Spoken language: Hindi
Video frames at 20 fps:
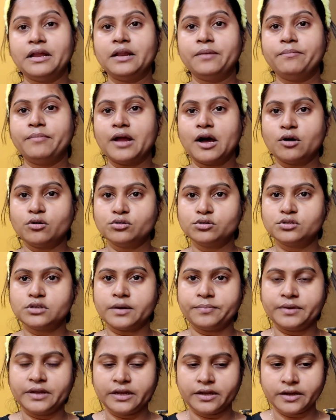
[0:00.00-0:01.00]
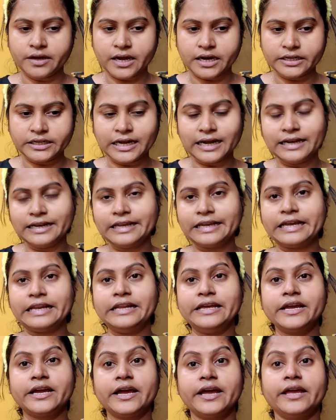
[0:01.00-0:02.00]
पहले ब्लाउज अपने डालने
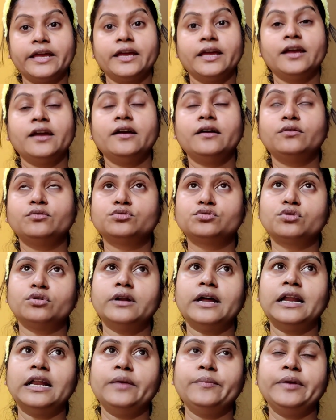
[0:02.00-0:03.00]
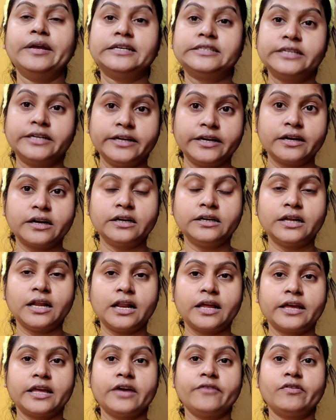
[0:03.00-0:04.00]
के लिए गए हैं उसको डालने में एक से डेढ़
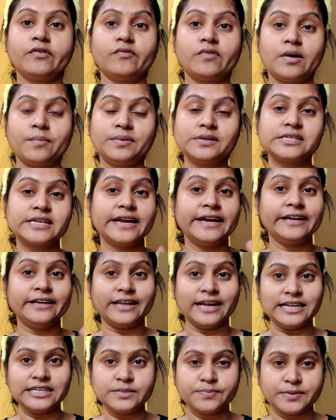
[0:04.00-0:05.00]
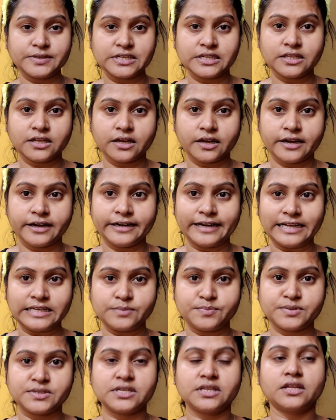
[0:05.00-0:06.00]
घंटा लग गया फिर वापस गए टाइल्स पसंद करने
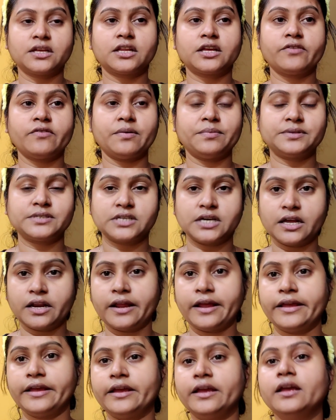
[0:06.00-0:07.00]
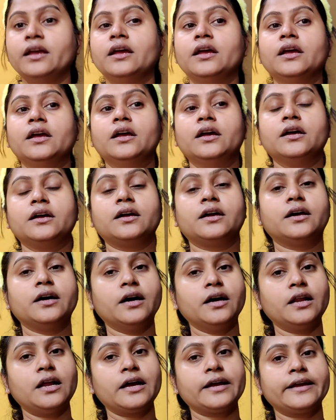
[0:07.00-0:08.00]
टाइल्स पसंद करके वापस घर आए हैं
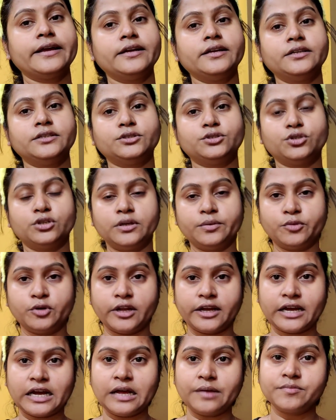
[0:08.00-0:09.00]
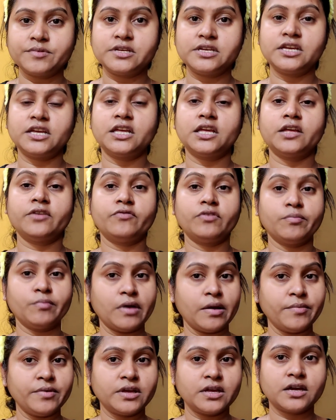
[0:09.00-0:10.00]
घर आके छोटे मोटे काम किए हैं फिर
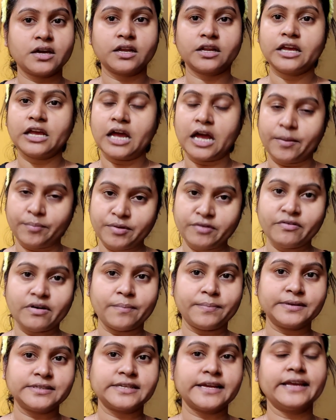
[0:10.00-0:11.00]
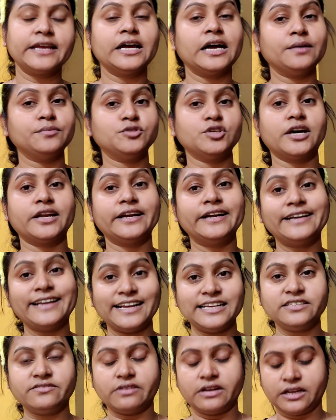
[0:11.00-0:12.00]
मामी के घर गए अभी वापस आए अब जा रहे
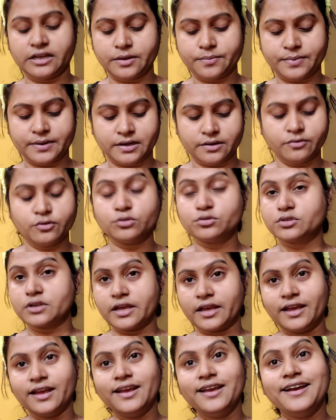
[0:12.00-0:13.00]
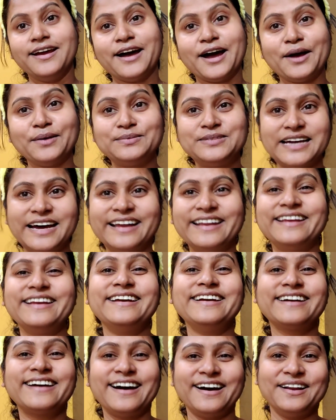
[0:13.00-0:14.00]
हैं टाइल्स वाले के पास वो उसके अब जा
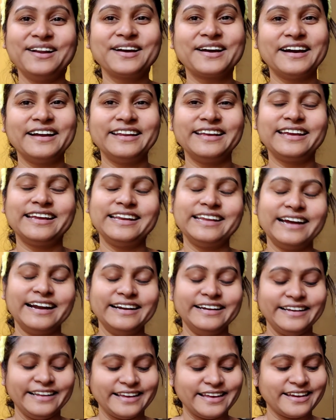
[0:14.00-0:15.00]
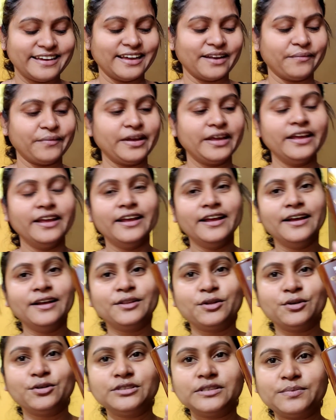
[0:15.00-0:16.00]
रहे हैं खाना खाने के लिए आंटी के घर में
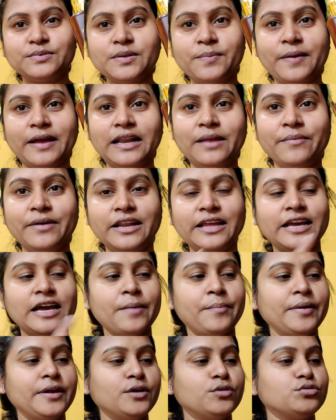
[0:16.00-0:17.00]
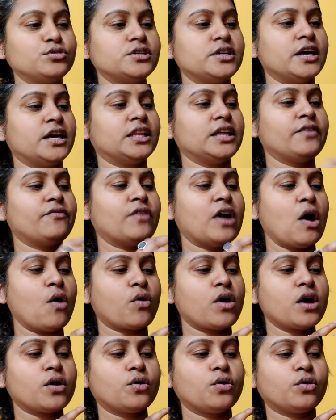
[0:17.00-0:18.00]
तो सबसे पहले मैंने यहाँ पे यूज़ किया था
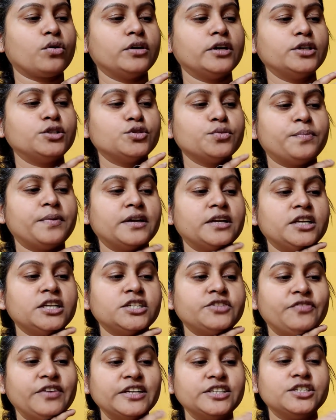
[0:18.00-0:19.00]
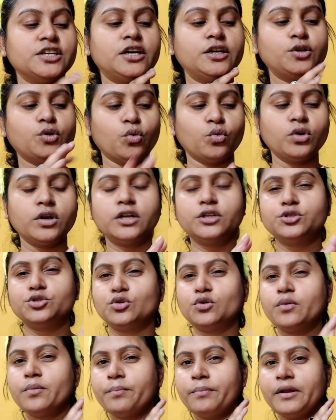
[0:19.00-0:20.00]
वाव का कोकोनट सुपर रिच फेशियल टोनर
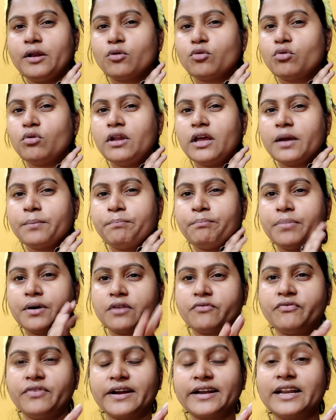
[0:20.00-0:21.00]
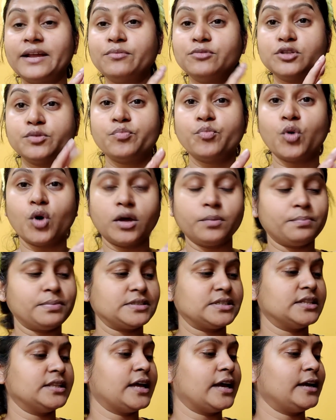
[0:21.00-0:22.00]
जो बिल्कुल एक परफेक्ट है मुझे
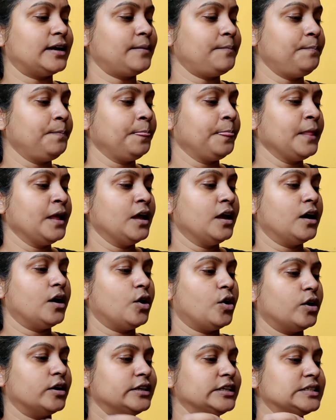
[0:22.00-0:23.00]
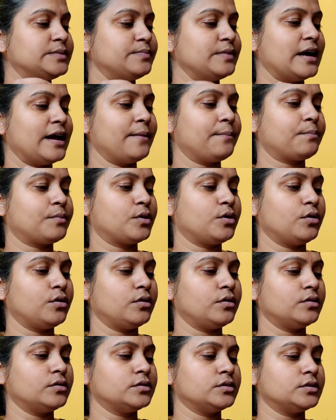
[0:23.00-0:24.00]
बहुत पसंद आया और इसमें आपको